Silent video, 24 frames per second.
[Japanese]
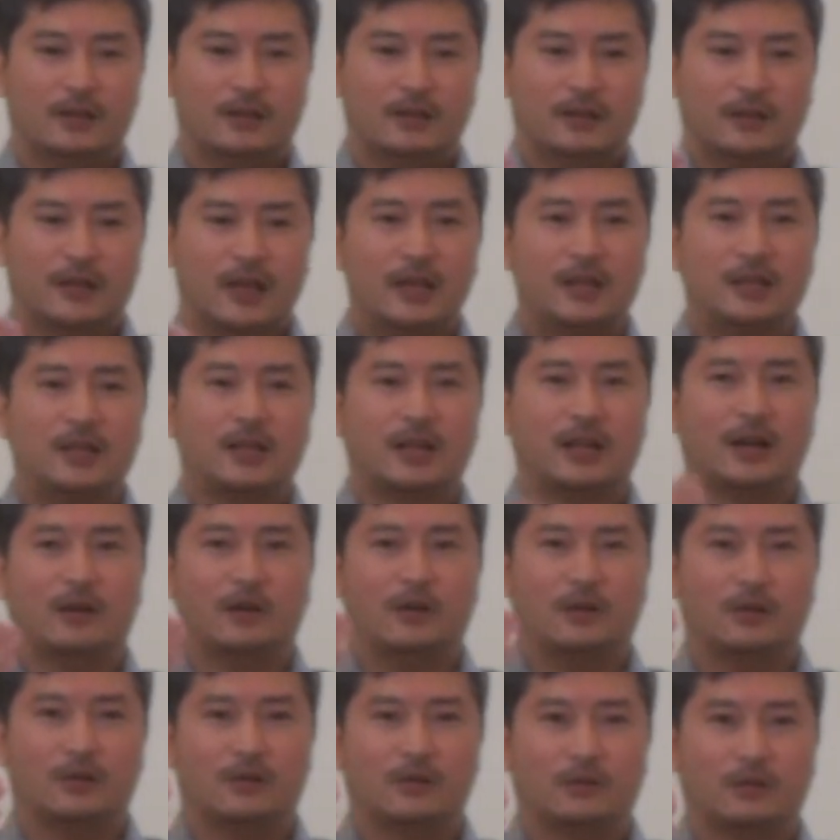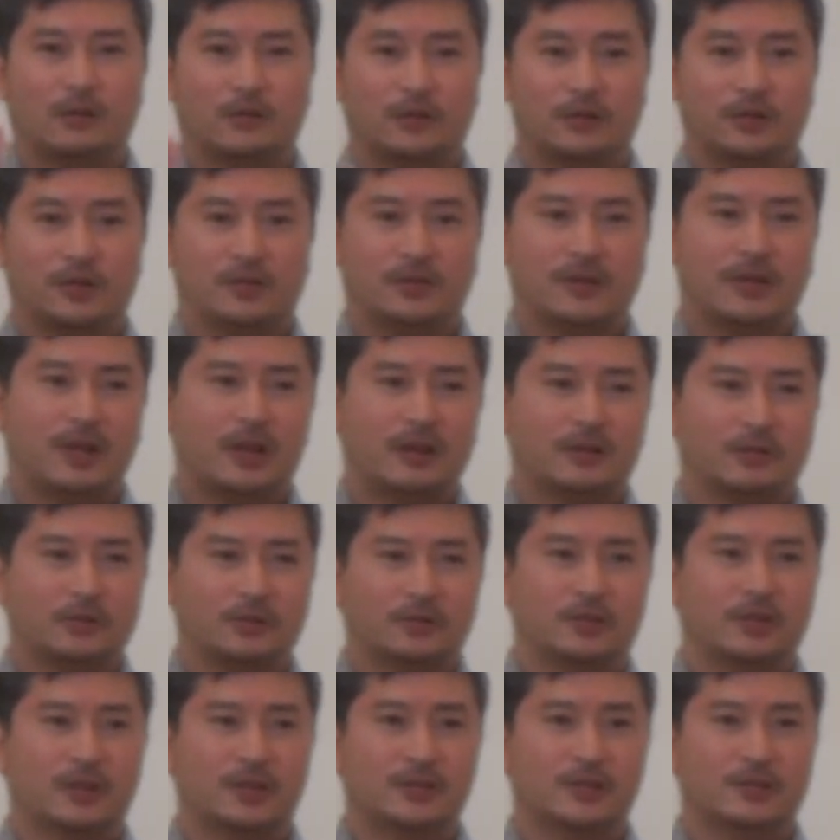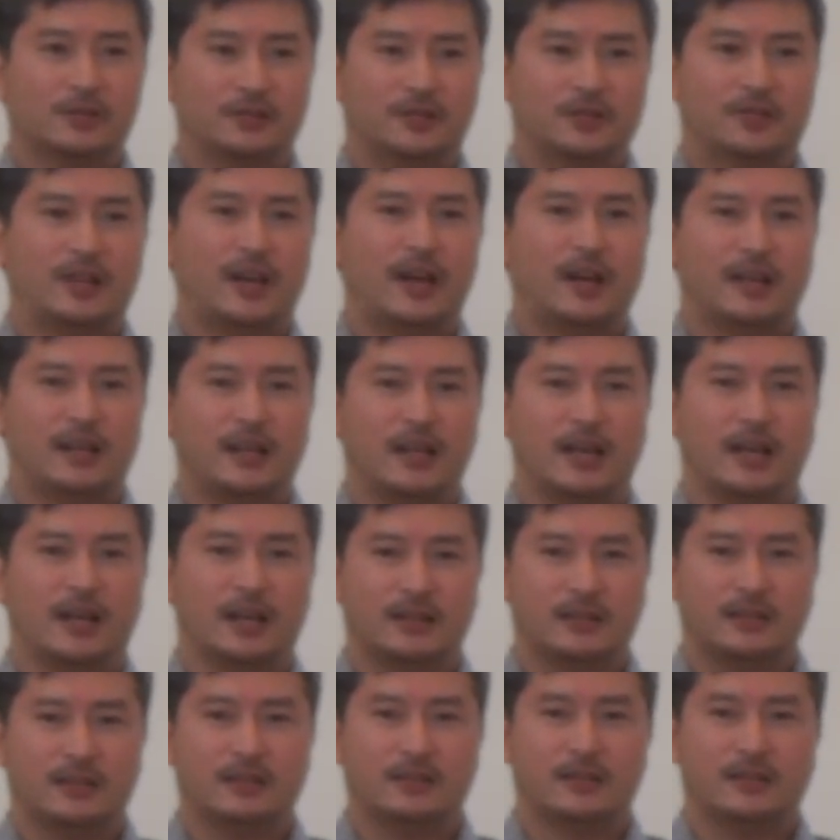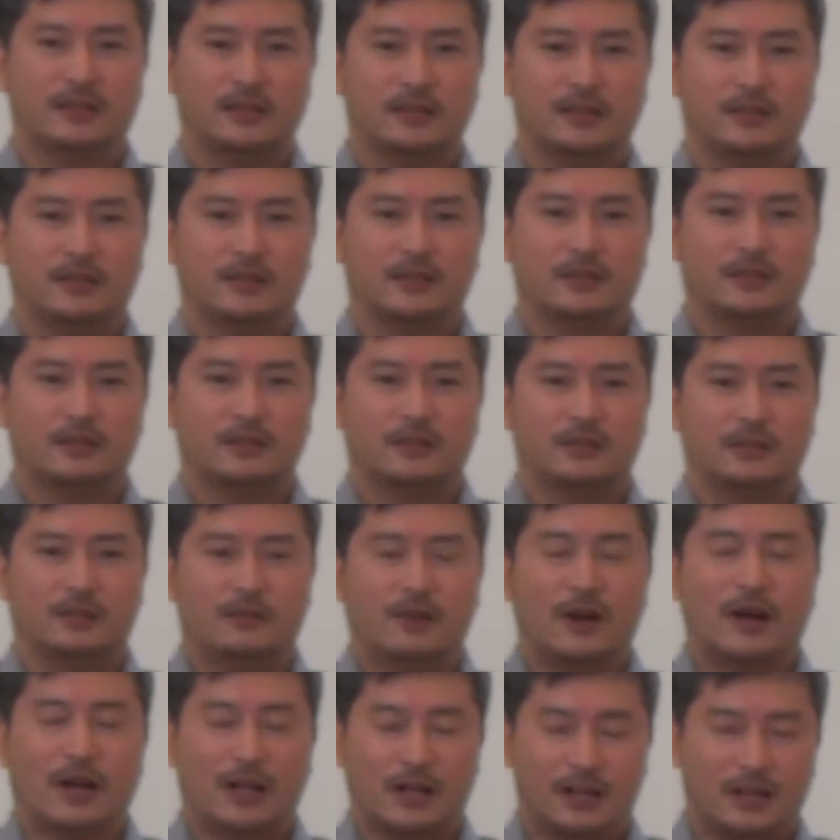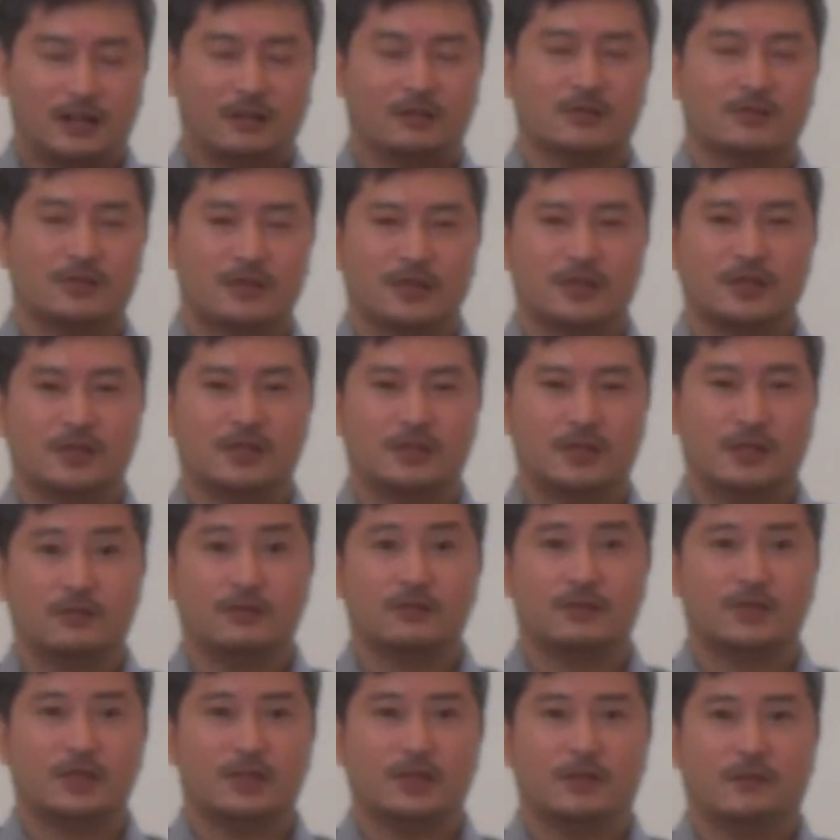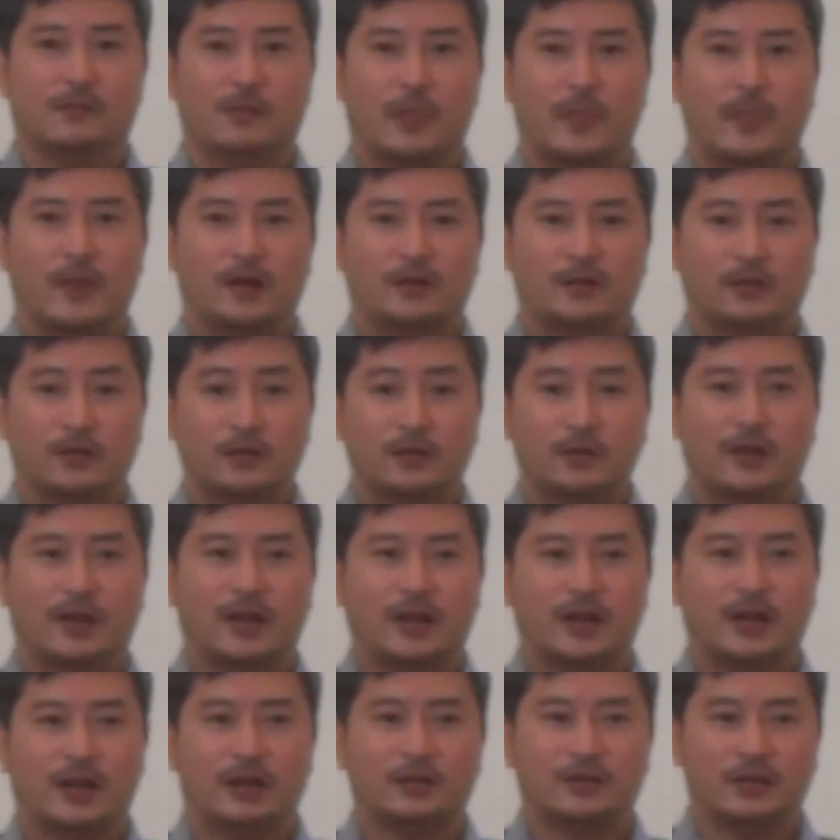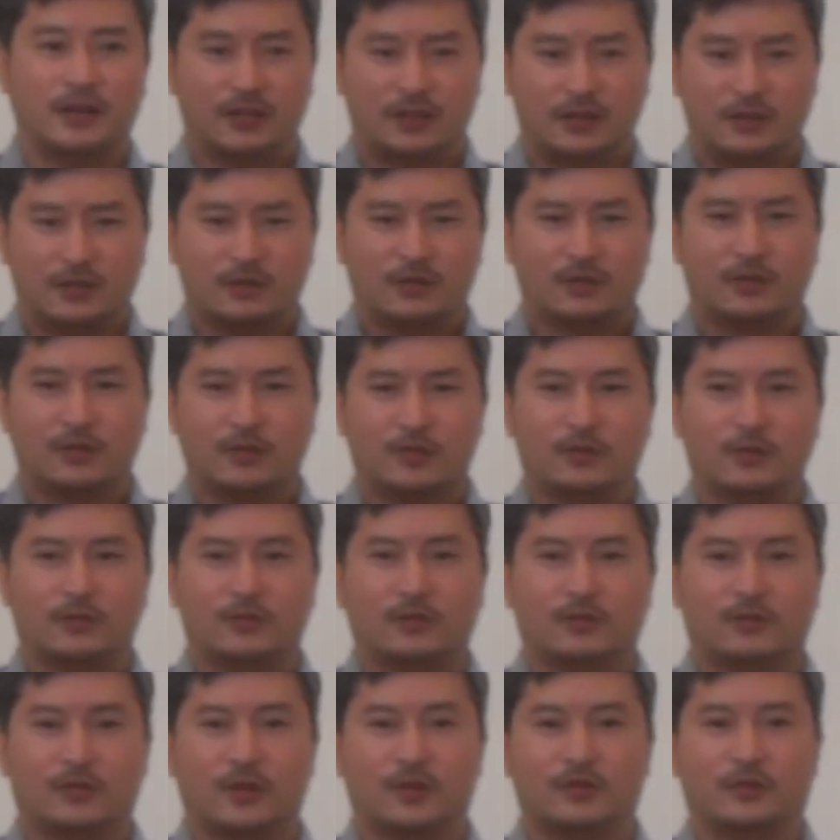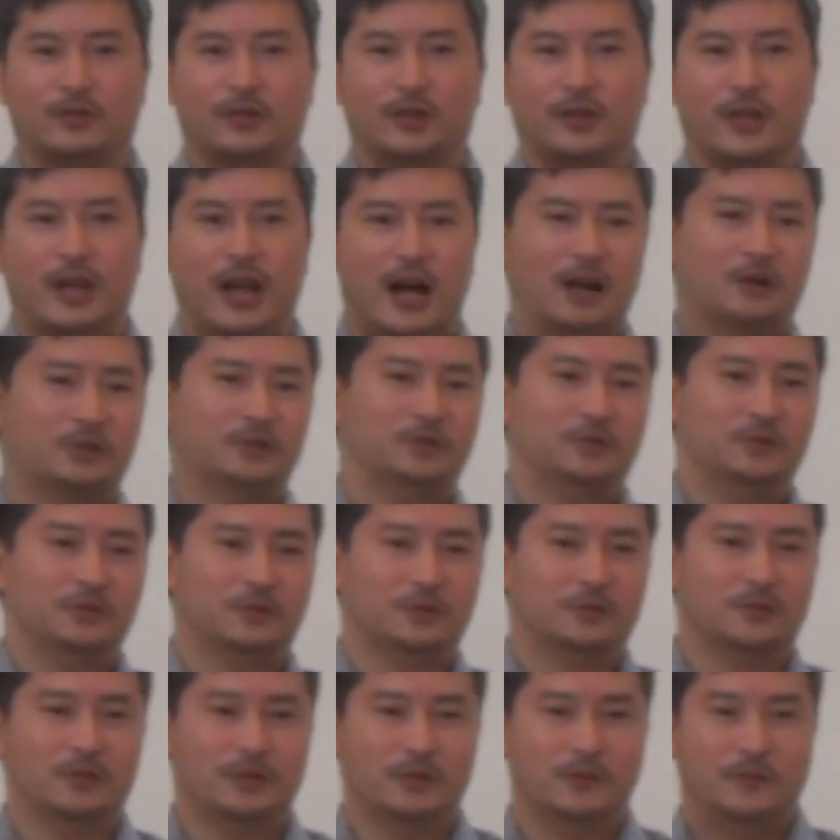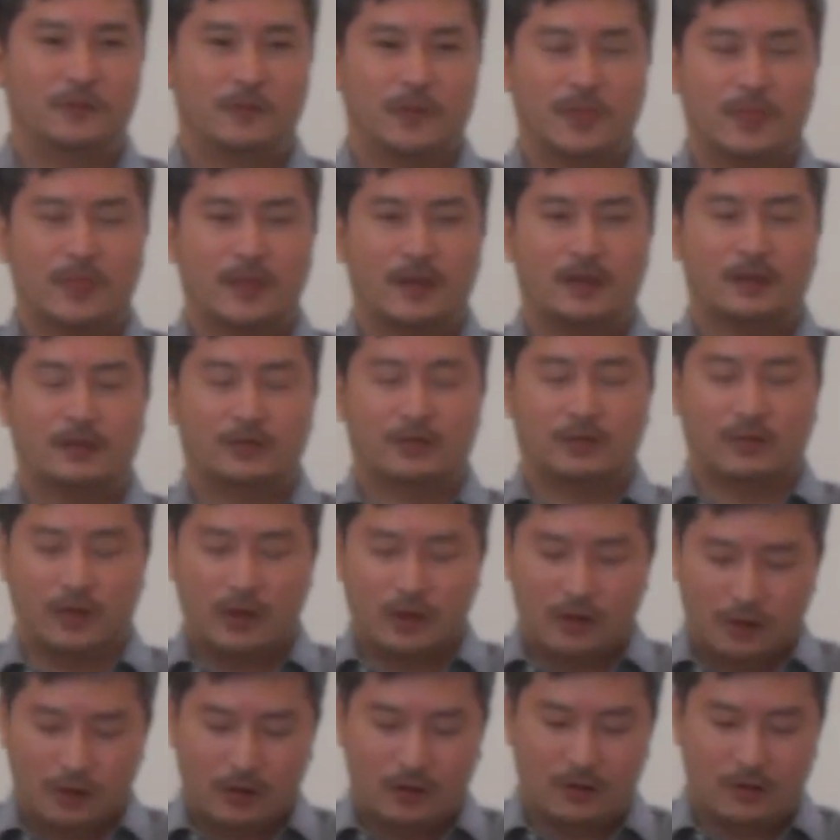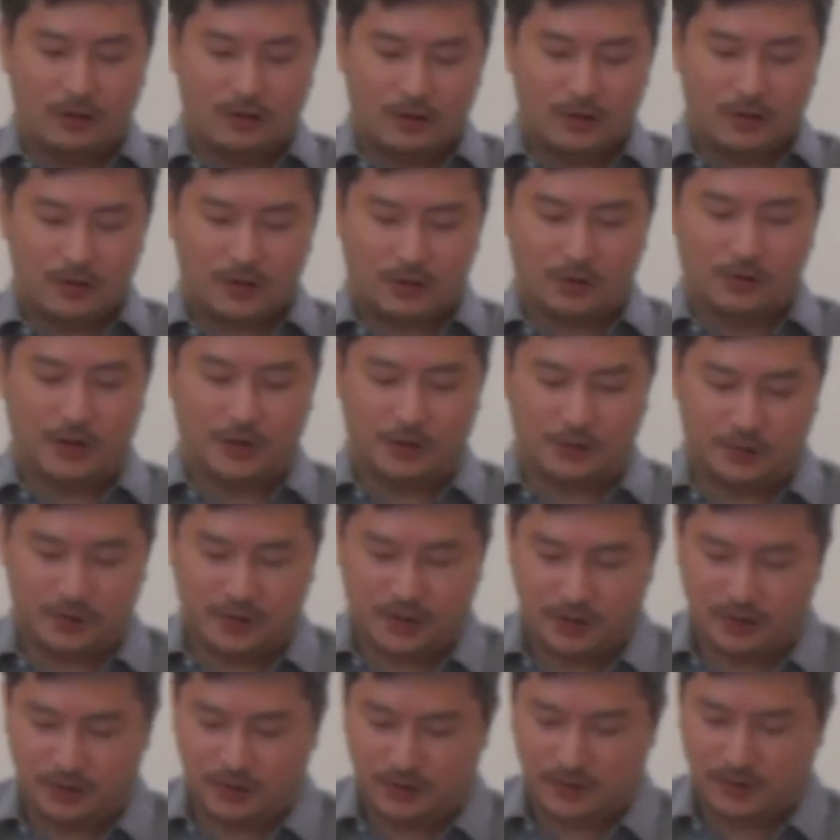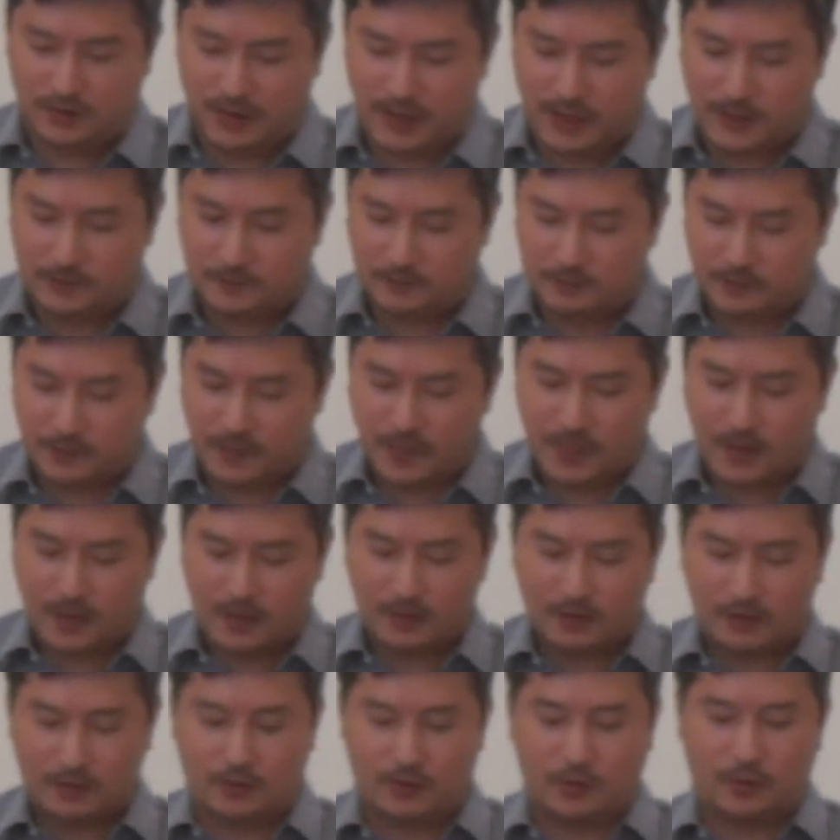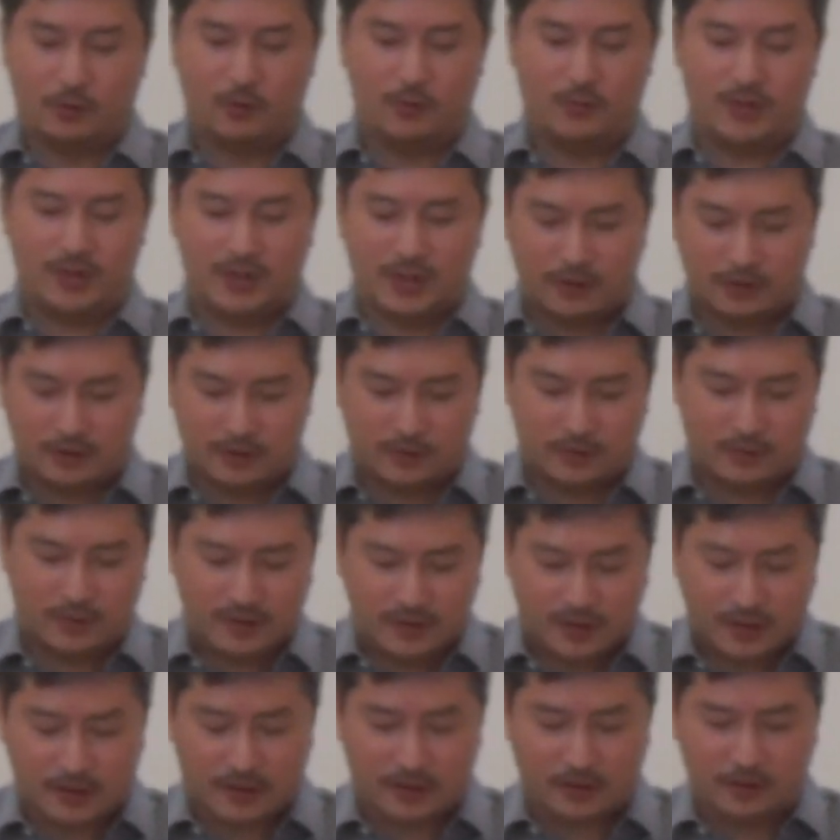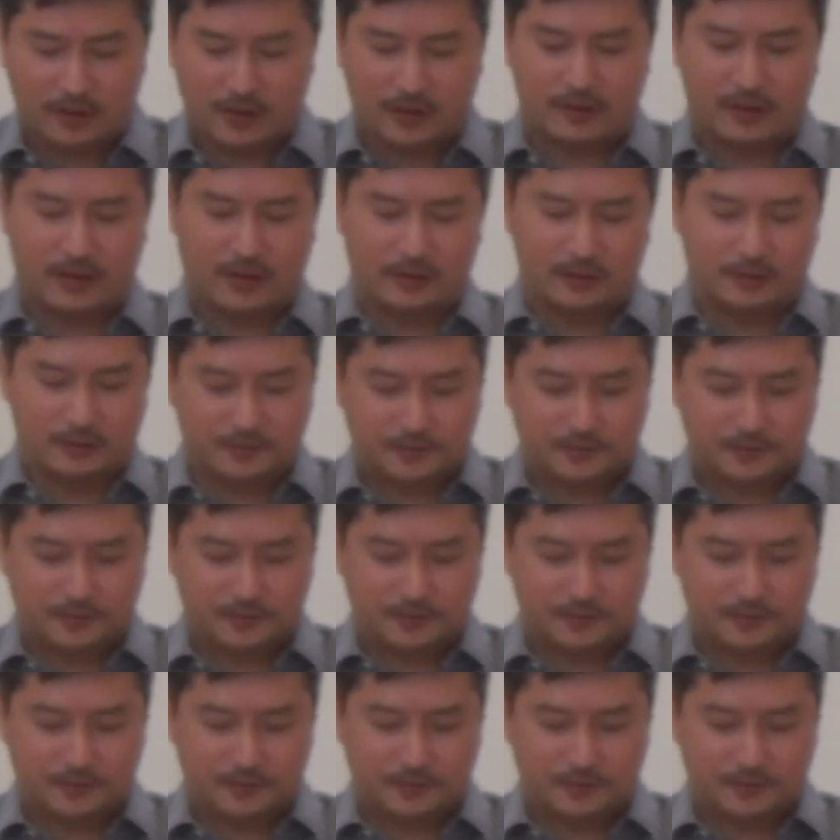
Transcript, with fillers: 何かをこのイスラエルの人たちに伝えたい分かってほしい知ってほしいその計画が一つ一つそれぞれにあるということそれを主は言ってるんですねそれを見てく見せてくださる